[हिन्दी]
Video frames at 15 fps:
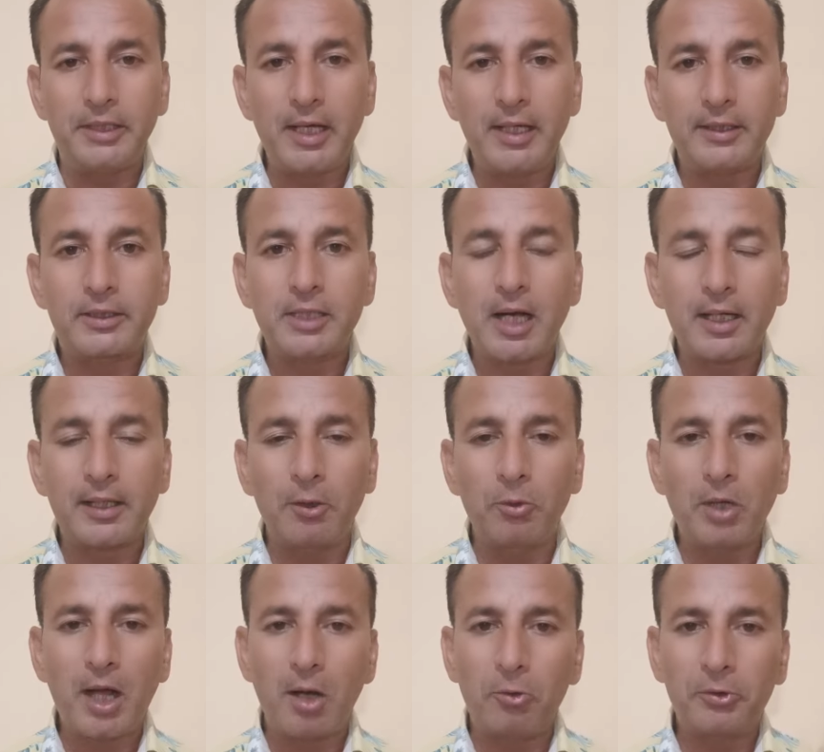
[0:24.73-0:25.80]
ये इच्छा
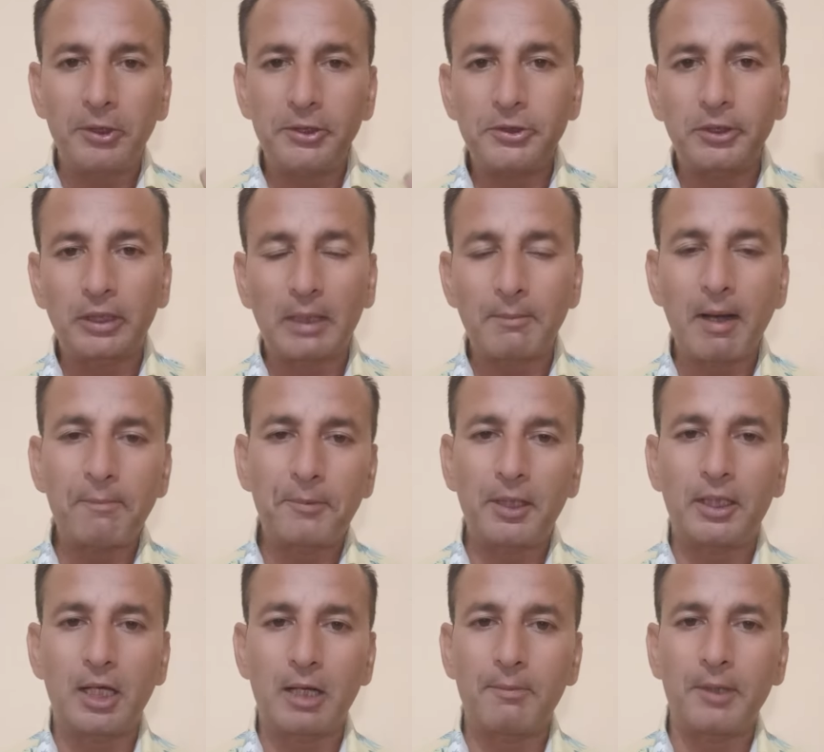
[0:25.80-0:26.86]
क्यों ना हो कि चंद्रमा
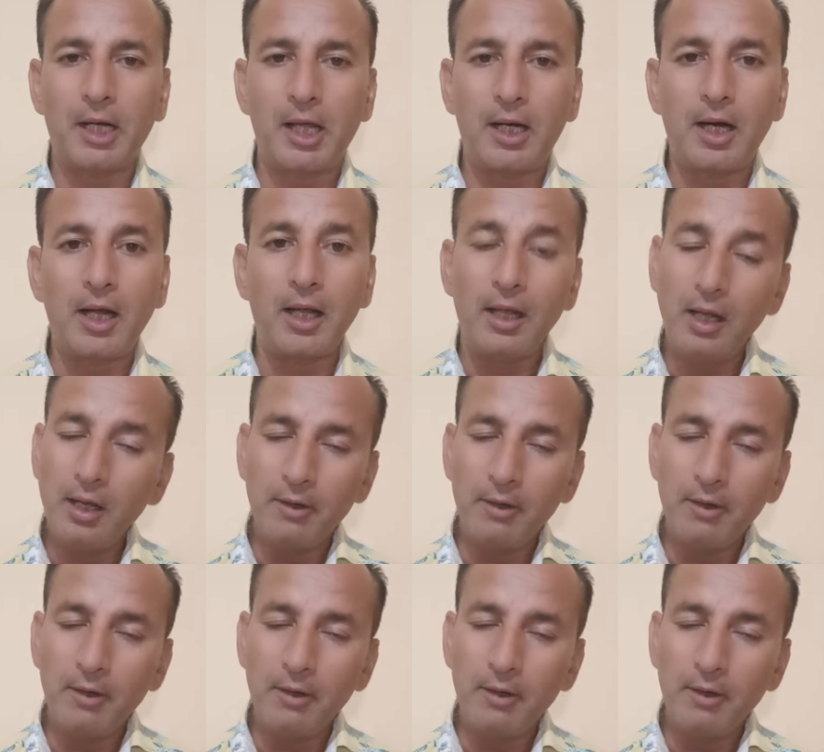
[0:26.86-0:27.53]
पे घर बनाना है